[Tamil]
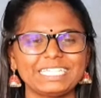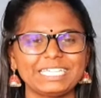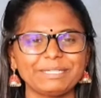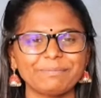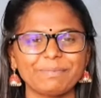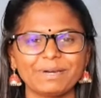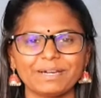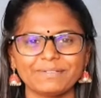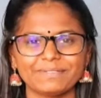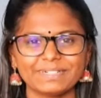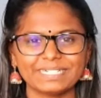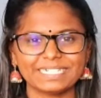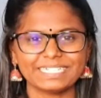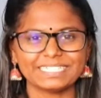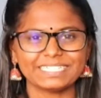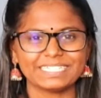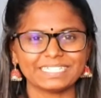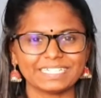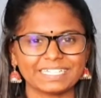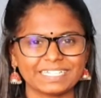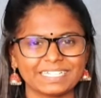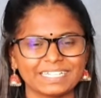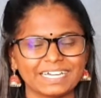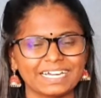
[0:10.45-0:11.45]
தீபாவளி
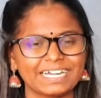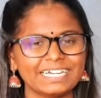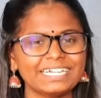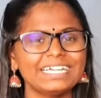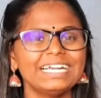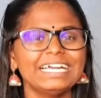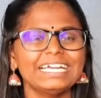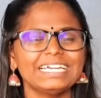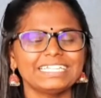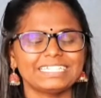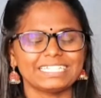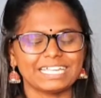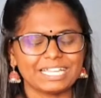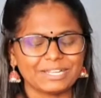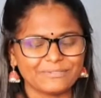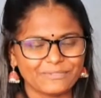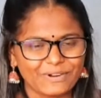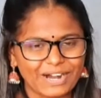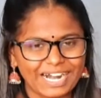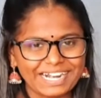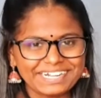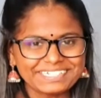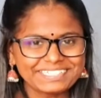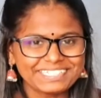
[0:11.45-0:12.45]
திருநாள்
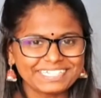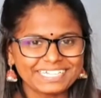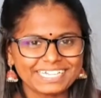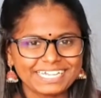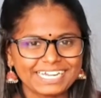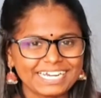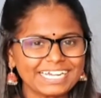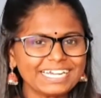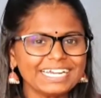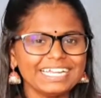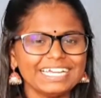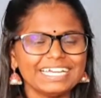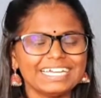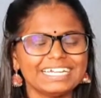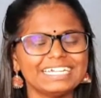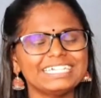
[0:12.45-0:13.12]
நல்வாழ்த்துக்கள்